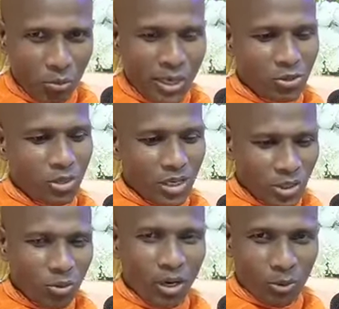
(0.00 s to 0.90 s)
মাছ ধরার
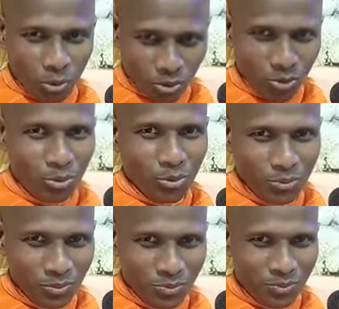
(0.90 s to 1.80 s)
যে কলা কৌশলগুলো
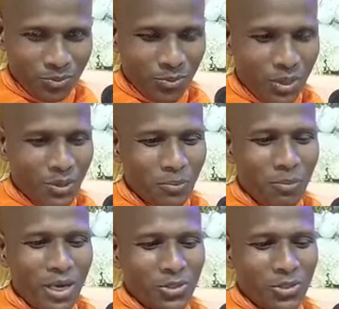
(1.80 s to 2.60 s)
মাছ